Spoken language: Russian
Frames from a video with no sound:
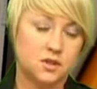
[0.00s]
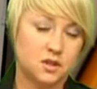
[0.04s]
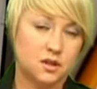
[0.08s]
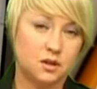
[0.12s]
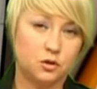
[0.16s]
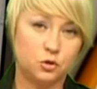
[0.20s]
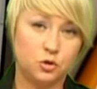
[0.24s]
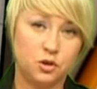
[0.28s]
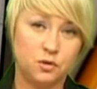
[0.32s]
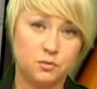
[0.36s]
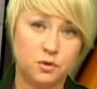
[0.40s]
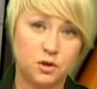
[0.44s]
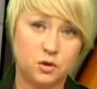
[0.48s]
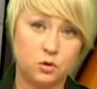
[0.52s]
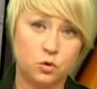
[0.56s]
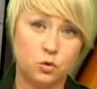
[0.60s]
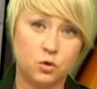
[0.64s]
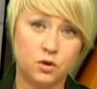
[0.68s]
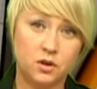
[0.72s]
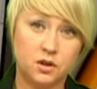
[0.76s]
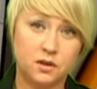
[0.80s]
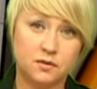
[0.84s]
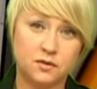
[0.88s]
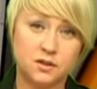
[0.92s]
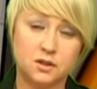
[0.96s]
В санатории имени
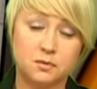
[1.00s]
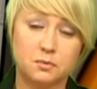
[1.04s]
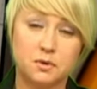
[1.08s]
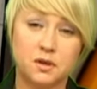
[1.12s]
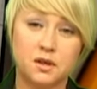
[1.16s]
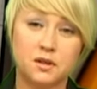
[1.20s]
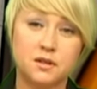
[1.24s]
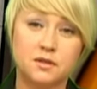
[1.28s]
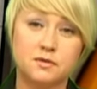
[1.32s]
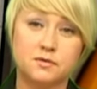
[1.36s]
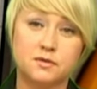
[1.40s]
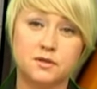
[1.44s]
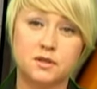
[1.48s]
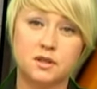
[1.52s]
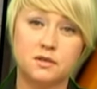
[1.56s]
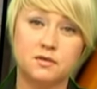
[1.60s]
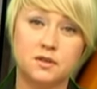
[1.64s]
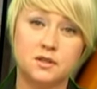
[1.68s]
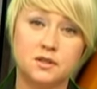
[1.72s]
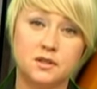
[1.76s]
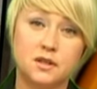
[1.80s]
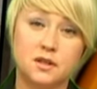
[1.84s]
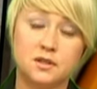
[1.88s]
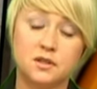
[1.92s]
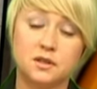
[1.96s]
Горького собрались
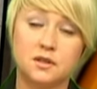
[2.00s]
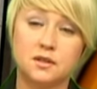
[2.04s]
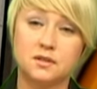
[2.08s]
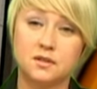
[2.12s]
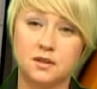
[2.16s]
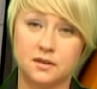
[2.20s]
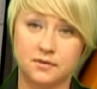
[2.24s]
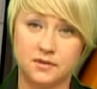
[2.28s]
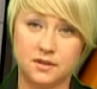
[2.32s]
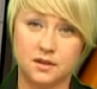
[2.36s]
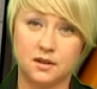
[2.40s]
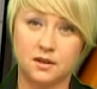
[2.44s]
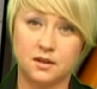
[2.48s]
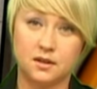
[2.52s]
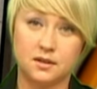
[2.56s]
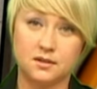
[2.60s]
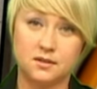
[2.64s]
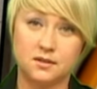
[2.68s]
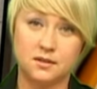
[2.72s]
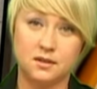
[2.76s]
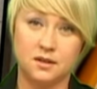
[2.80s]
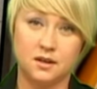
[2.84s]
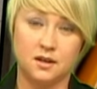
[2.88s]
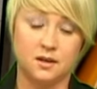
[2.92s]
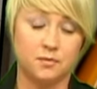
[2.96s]
взрывотехники со всей
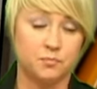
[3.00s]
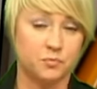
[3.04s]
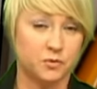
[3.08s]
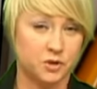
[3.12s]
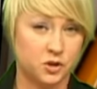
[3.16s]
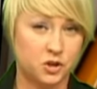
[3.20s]
России.